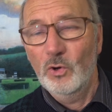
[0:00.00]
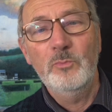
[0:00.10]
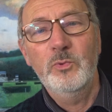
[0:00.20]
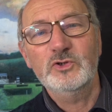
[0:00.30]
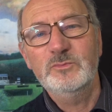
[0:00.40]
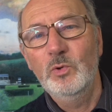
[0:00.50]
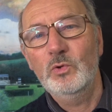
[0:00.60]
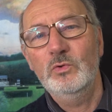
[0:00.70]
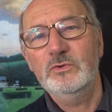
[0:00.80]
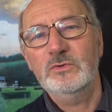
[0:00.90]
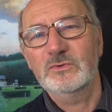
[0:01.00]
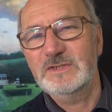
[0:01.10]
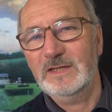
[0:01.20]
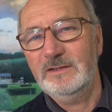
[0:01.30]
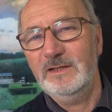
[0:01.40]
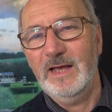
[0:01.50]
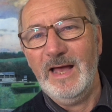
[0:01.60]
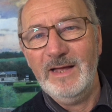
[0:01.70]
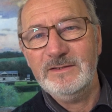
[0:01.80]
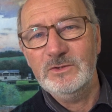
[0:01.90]
repose beaucoup sur une certaine
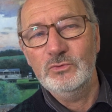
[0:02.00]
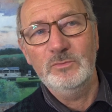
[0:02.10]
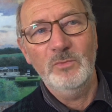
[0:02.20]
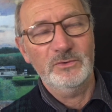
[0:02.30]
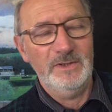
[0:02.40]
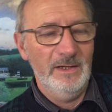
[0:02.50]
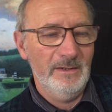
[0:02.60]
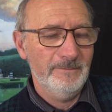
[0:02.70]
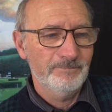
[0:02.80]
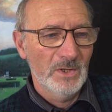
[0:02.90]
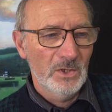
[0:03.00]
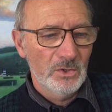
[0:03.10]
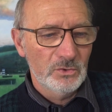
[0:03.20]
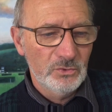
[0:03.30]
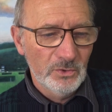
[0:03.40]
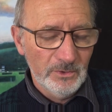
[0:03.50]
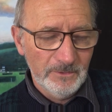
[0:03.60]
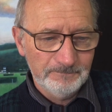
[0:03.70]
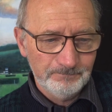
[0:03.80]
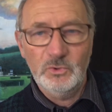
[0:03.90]
attitude mentale,
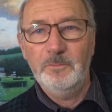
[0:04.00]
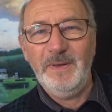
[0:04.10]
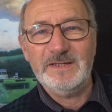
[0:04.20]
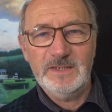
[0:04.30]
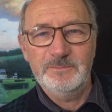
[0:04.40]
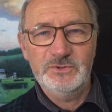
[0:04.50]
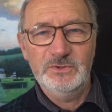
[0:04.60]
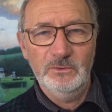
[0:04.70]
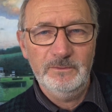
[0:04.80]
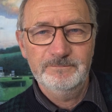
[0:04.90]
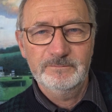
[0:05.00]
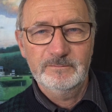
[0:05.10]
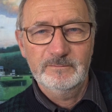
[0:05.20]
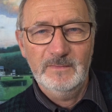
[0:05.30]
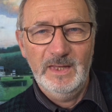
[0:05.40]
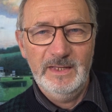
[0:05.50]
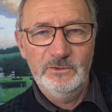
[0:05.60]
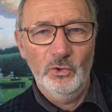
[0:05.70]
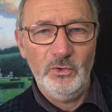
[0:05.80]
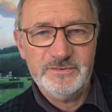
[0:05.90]
de, de perception et
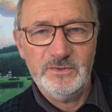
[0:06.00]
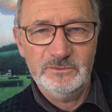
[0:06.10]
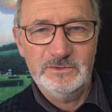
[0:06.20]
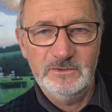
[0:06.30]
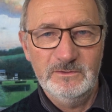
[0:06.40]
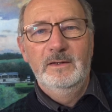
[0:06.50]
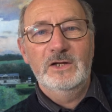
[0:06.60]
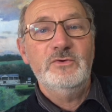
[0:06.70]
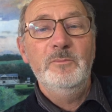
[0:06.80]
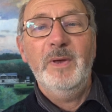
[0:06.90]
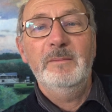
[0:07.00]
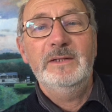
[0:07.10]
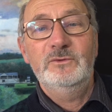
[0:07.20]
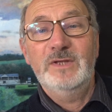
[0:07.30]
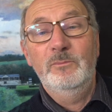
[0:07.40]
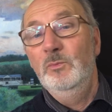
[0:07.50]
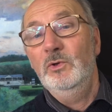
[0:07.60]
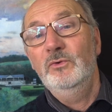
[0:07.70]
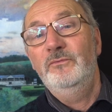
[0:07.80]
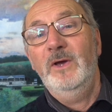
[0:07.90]
de ressenti. Là, je vais me permettre
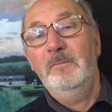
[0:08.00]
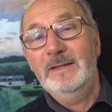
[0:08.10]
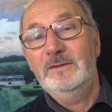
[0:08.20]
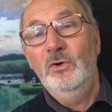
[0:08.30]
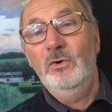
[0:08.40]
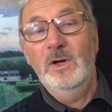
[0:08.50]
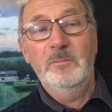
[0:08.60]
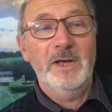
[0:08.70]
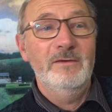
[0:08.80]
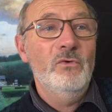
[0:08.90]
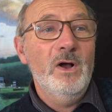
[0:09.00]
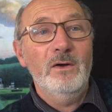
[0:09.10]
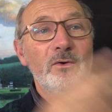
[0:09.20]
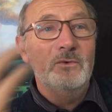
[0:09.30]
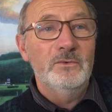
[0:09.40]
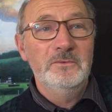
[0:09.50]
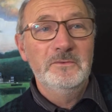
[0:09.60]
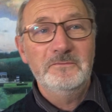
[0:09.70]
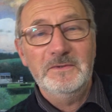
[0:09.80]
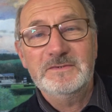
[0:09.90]
simplement de faire maintenant, après avoir euh,
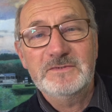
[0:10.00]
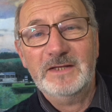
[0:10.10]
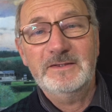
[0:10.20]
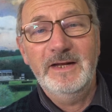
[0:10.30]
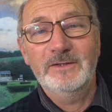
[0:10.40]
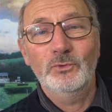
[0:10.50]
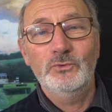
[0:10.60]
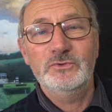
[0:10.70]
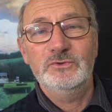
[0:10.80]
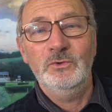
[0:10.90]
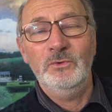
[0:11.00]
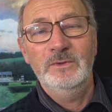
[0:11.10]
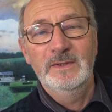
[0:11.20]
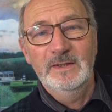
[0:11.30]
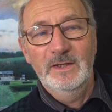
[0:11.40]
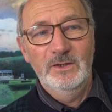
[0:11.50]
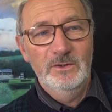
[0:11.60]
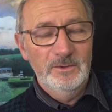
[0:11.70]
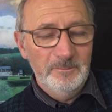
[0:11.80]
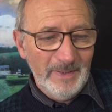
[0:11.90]
fait certaines introductions,
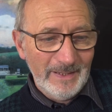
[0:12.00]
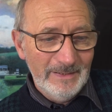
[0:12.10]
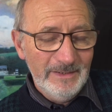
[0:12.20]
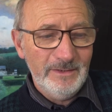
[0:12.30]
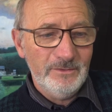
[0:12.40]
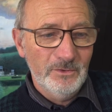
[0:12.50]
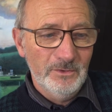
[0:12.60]
euh, parler